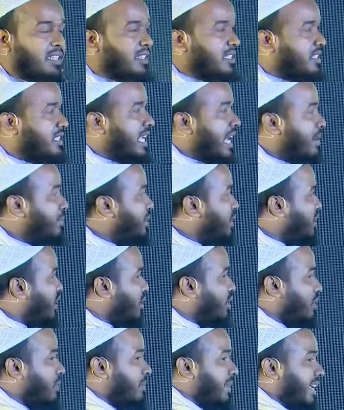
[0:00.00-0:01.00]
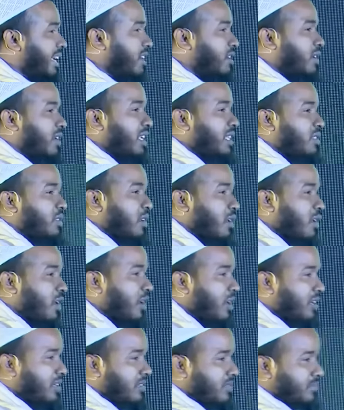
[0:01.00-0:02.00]
যে আমি যখন বিয়ে করি তখন
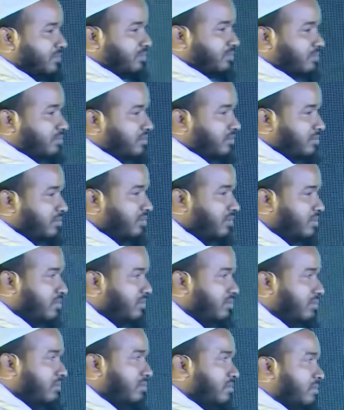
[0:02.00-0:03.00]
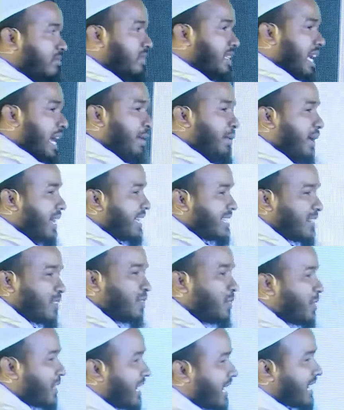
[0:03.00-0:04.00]
আমার কাছে
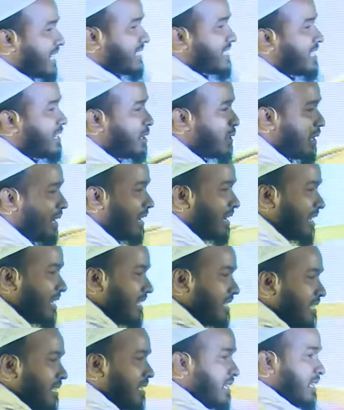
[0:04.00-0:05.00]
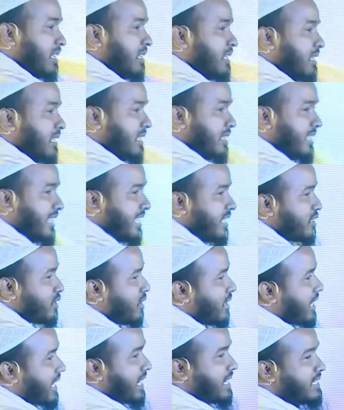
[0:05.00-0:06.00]
কোনো টাকা ছিল না
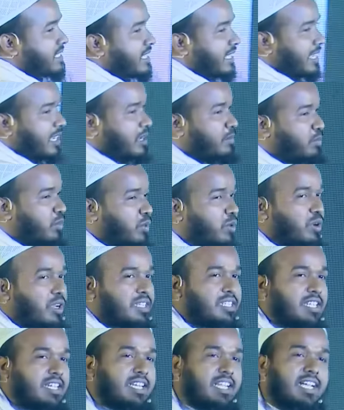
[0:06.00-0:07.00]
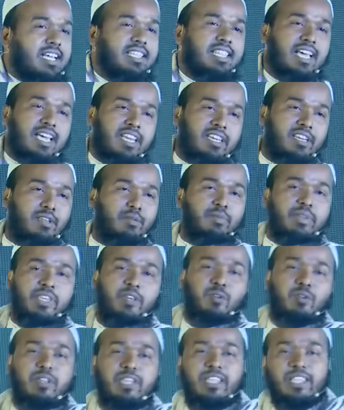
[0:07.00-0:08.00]
তিনজনের কাছ থেকে পনেরো হাজার টাকা ধার নিয়ে বিয়ে
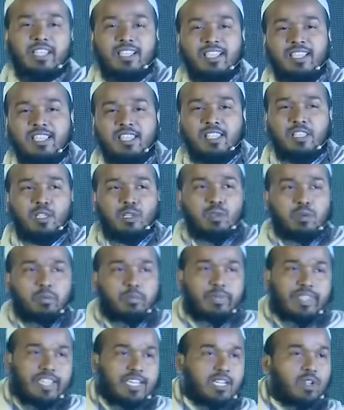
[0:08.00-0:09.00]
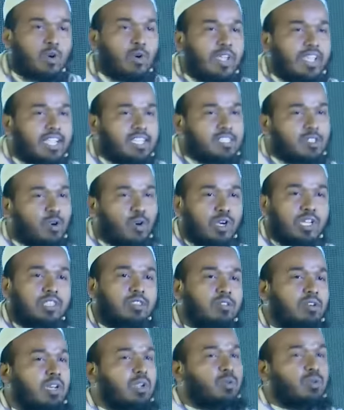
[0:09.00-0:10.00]
করি বিয়েটা হয়ে গেছে হঠাৎ
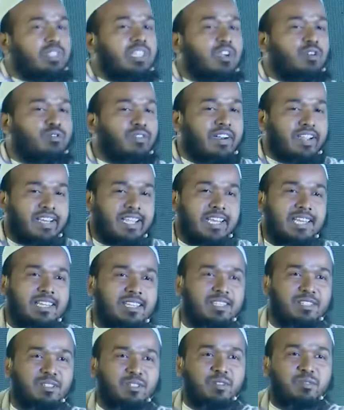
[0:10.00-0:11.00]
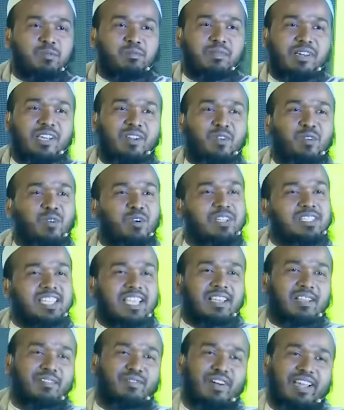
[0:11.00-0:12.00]
করে উইদাউট ফানেল কোনো
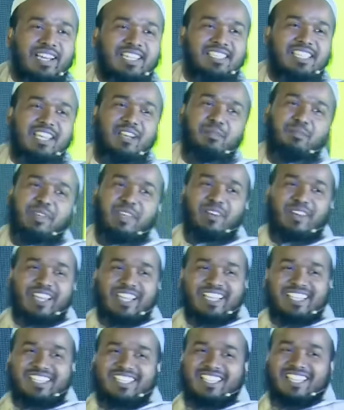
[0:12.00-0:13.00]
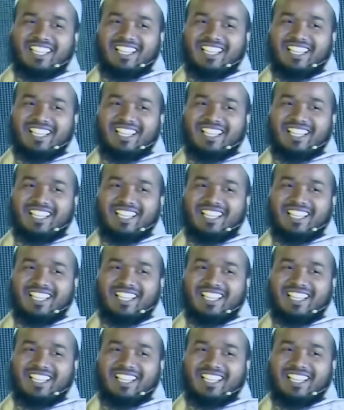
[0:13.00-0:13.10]
ফানেল ছাড়া বিয়ে হয়ে গেছে